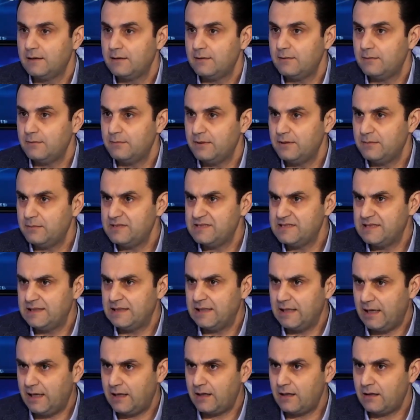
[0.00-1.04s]
بيزيد
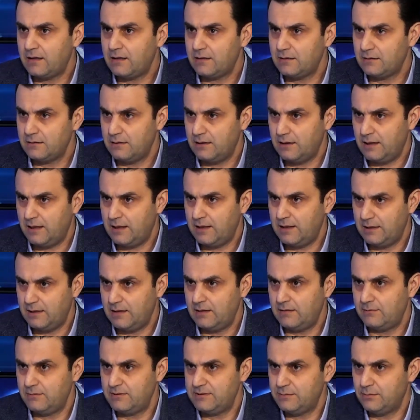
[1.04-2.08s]
الحرقه نعم. الحله
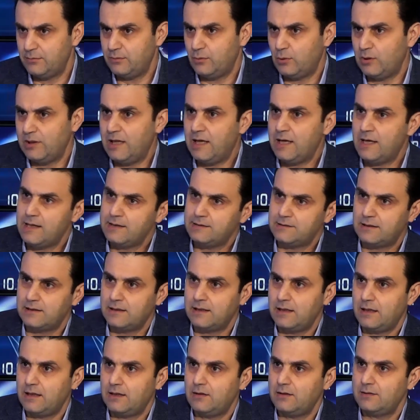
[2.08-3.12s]
نعم. ولاعه اكثر مع
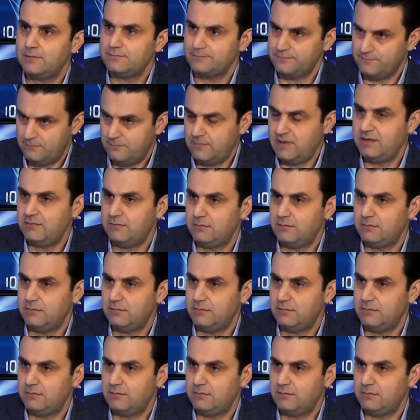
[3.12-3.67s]
الحرقه 100%